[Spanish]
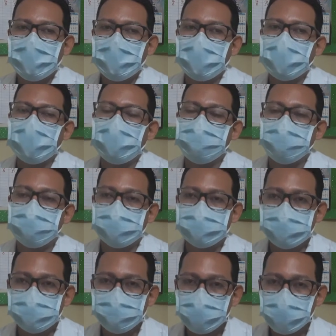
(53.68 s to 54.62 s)
En el
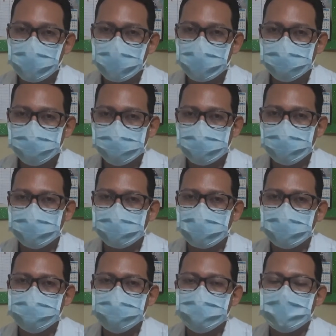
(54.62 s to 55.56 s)
municipio de
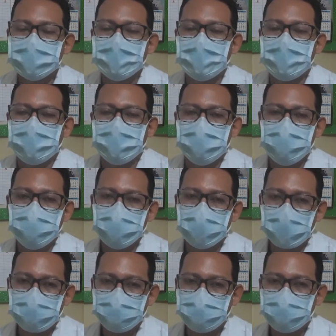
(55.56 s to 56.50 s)
Rosita
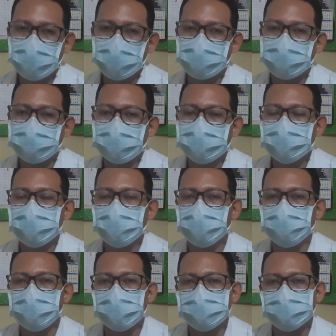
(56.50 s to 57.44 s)
Igual forma,
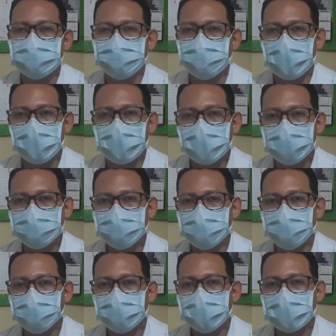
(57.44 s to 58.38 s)
los principales
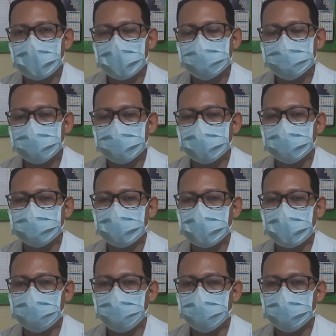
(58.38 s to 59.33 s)
tipos de cáncer que
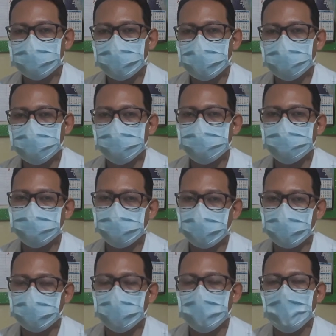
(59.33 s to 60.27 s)
están afectando
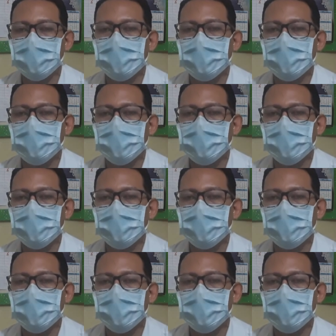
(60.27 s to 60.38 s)
son